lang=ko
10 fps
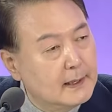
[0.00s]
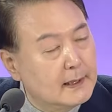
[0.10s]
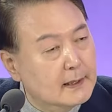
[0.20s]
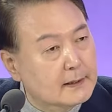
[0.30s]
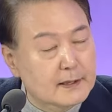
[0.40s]

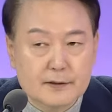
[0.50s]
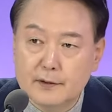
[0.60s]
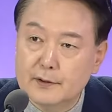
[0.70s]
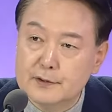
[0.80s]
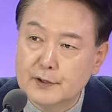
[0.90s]
아,
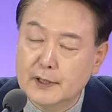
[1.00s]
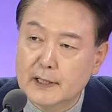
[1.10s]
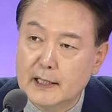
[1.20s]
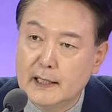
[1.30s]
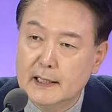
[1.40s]
그래서
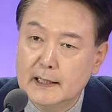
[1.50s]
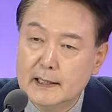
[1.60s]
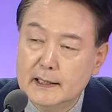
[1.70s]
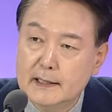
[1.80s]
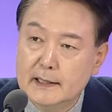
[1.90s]
저희가
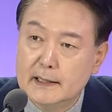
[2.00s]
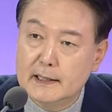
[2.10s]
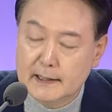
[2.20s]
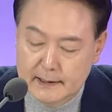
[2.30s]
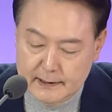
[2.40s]

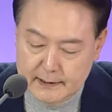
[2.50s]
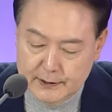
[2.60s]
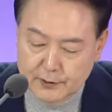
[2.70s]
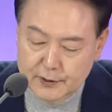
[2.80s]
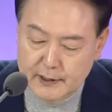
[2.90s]
아,
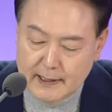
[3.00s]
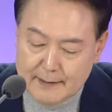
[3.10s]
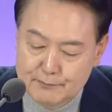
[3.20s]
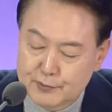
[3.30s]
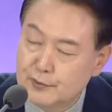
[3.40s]
경기
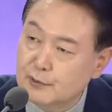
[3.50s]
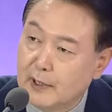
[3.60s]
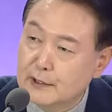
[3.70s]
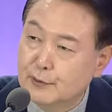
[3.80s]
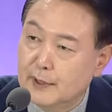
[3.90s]
남부를
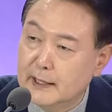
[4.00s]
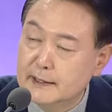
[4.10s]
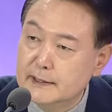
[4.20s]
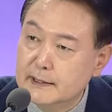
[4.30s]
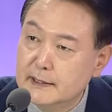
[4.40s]

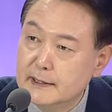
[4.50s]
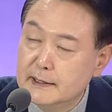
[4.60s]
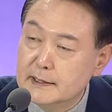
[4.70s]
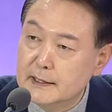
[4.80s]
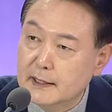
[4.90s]
관통하는
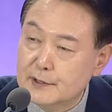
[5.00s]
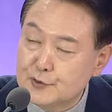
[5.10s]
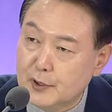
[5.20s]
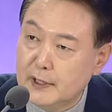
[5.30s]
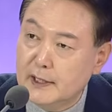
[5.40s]
세계
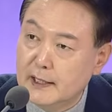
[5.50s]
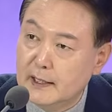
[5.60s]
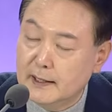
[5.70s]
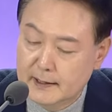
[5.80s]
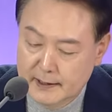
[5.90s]

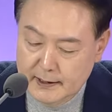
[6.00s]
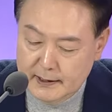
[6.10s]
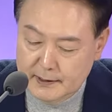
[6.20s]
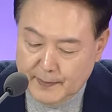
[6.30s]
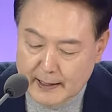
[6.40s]
최대
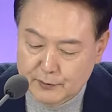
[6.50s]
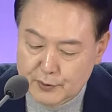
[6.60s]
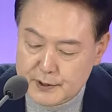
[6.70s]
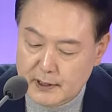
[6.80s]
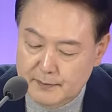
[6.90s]
이
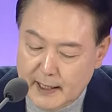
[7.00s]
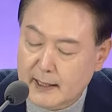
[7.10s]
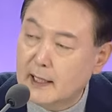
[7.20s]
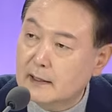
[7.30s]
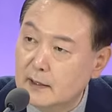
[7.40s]
반도체
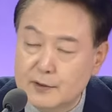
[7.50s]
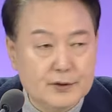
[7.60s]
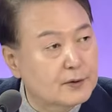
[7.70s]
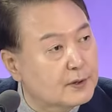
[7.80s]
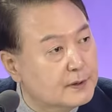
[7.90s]
메가
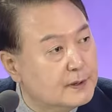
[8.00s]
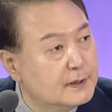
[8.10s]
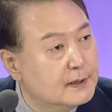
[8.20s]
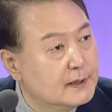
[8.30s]
클러스터를